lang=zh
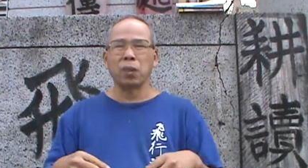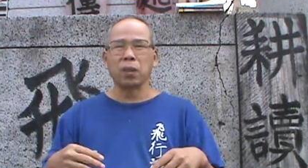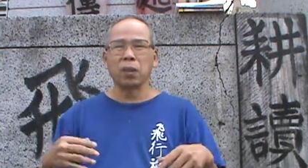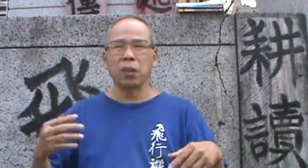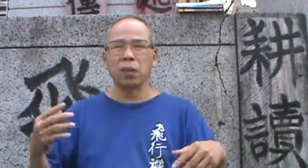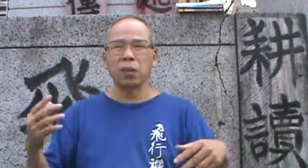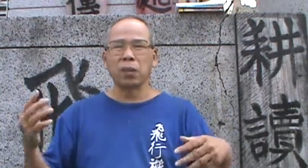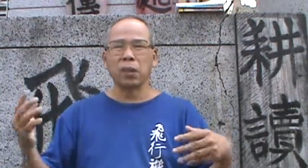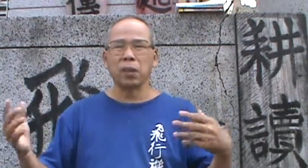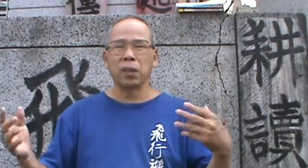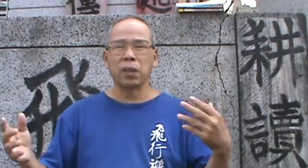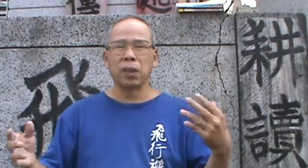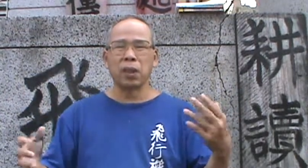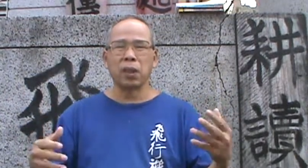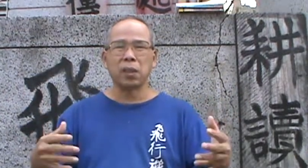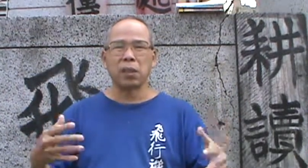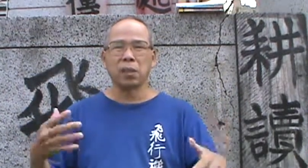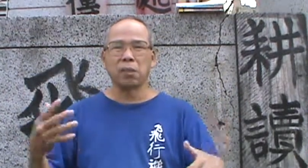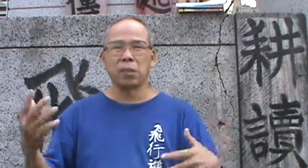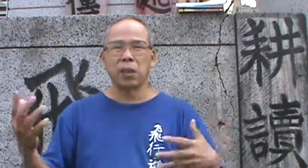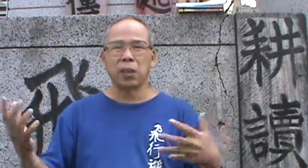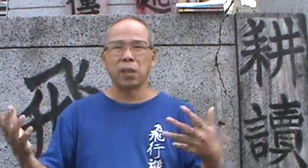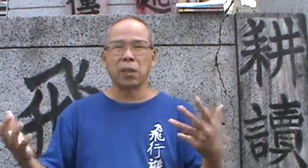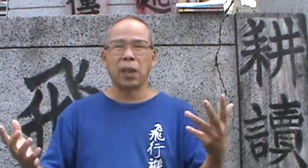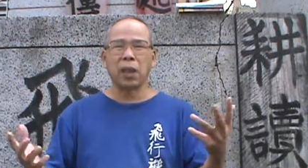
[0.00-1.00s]
啊参加
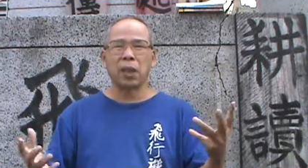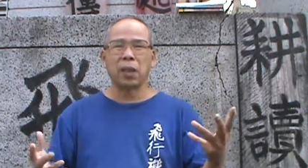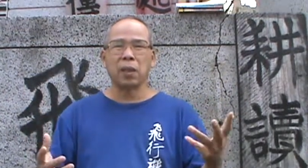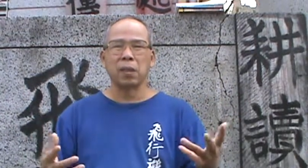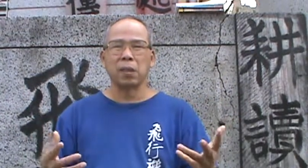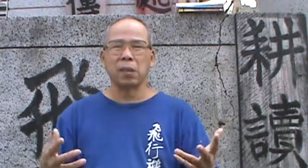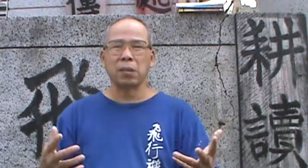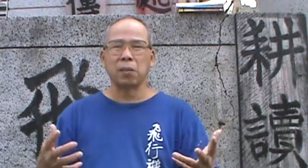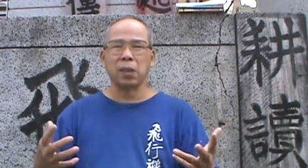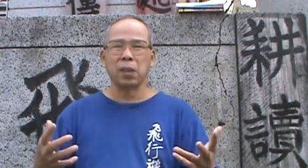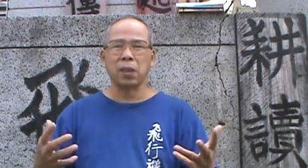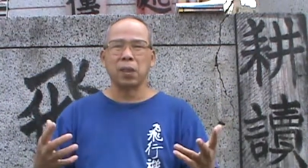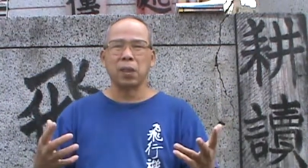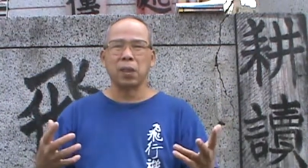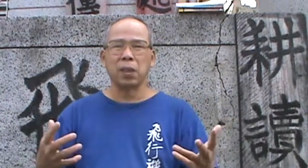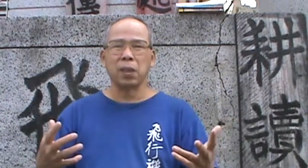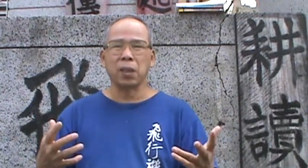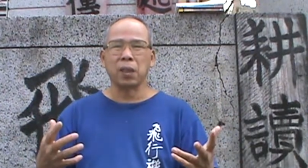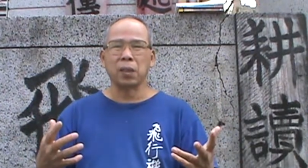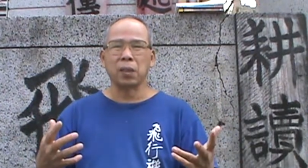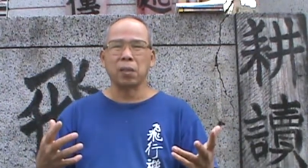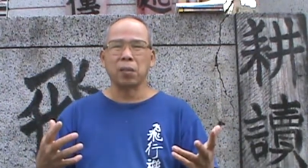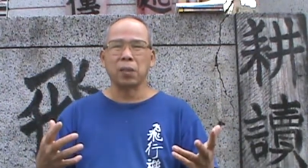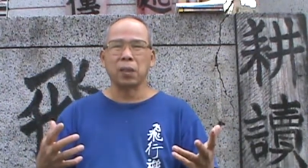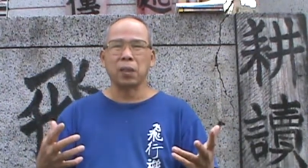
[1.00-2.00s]
什么大什么那
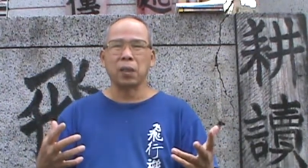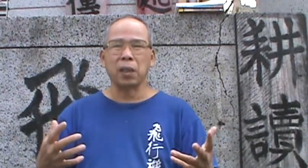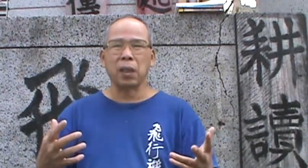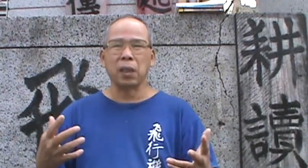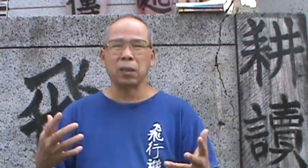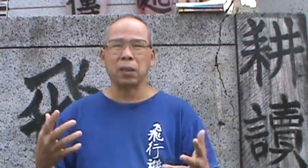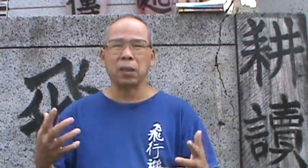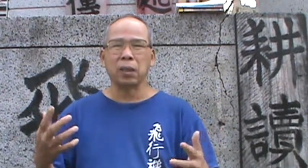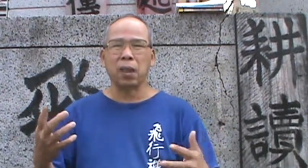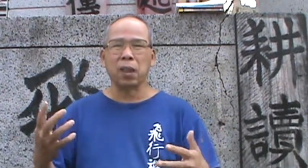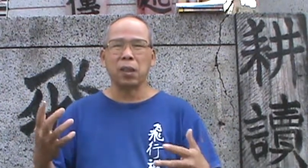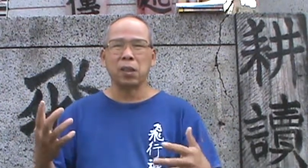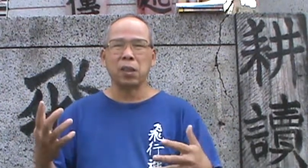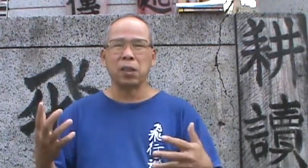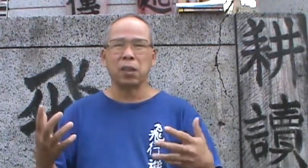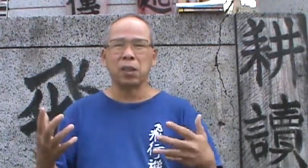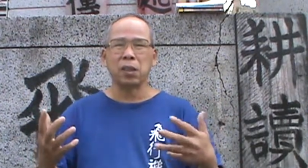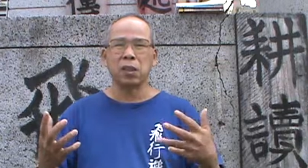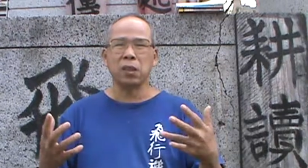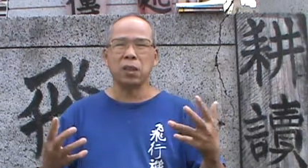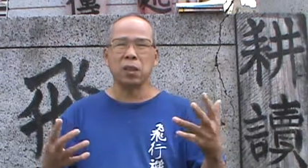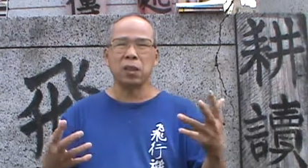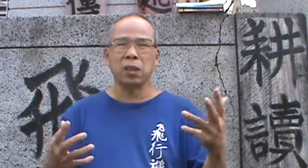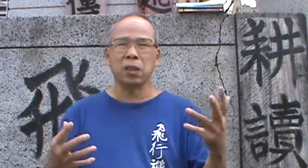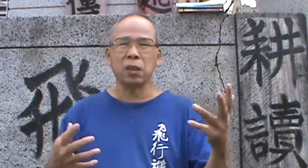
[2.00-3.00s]
个什么大大蜥
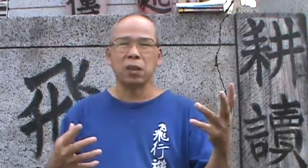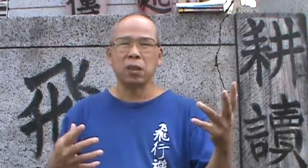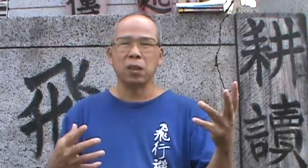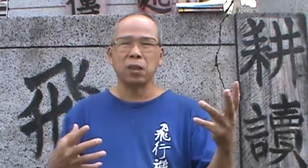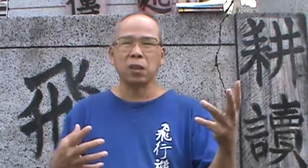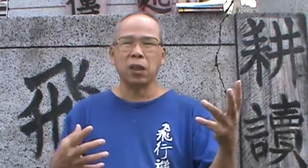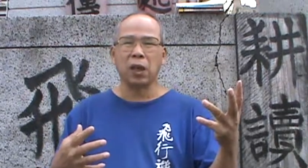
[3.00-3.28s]
蜴之